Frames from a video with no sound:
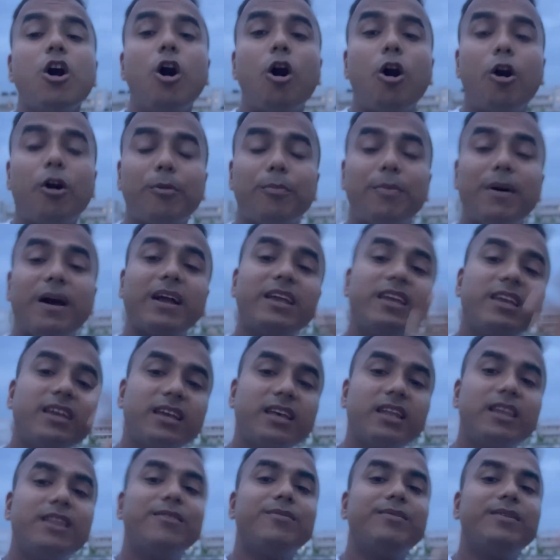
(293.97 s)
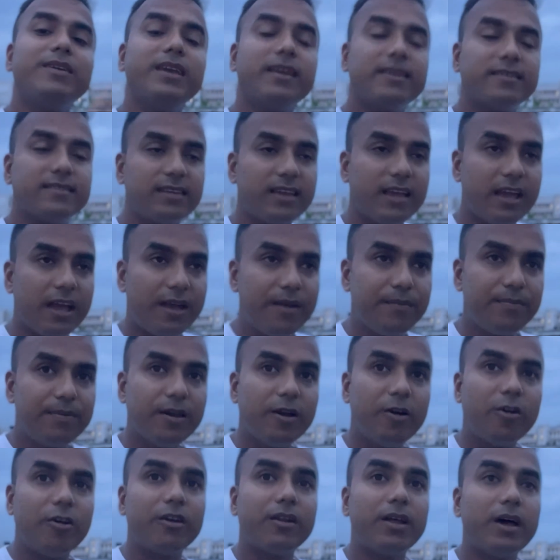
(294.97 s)
और बाकी के लिए भी ऐसे ऐप
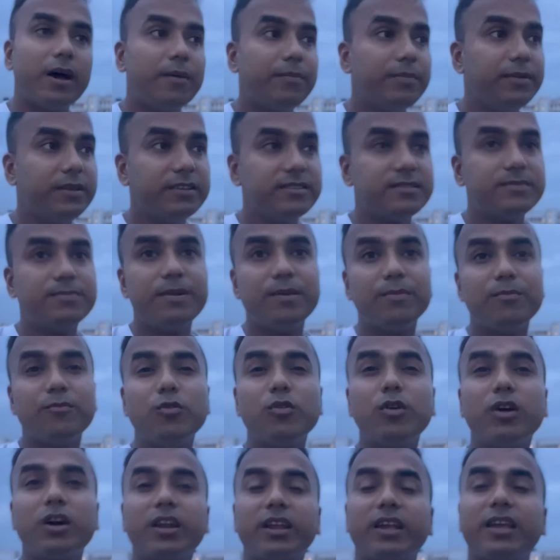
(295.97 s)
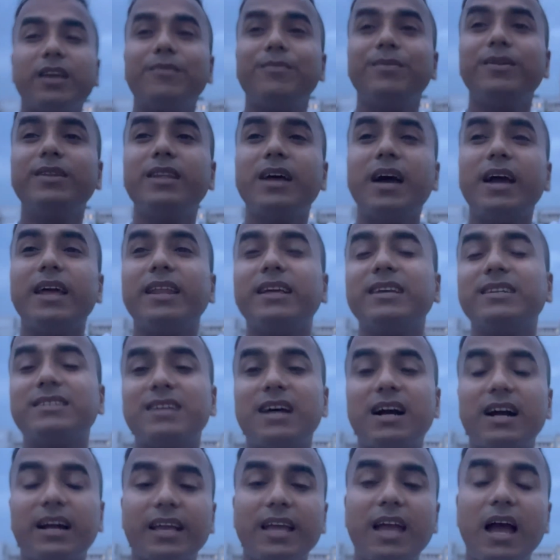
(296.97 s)
है और आप इसमें बुक करके भी डायरेक्ट
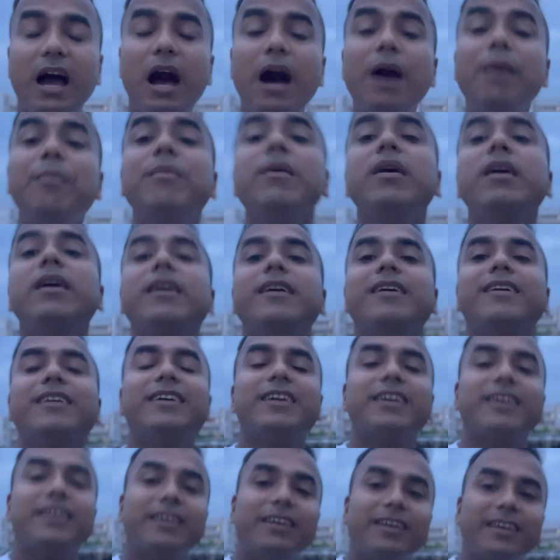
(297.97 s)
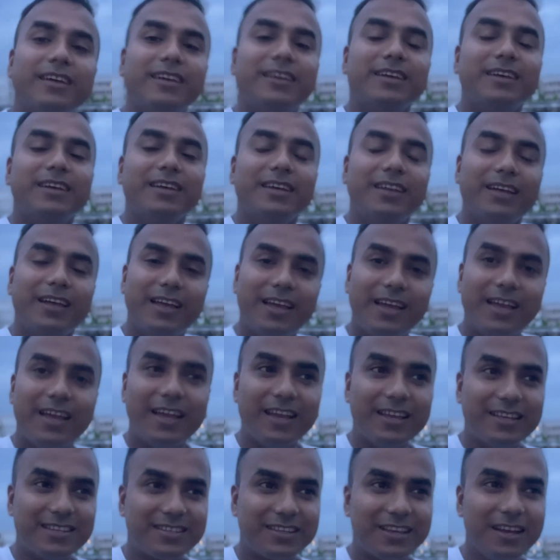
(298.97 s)
जाके आप
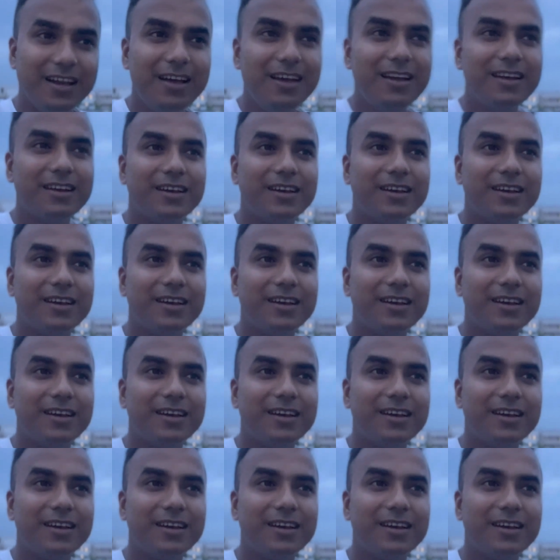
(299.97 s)
इसका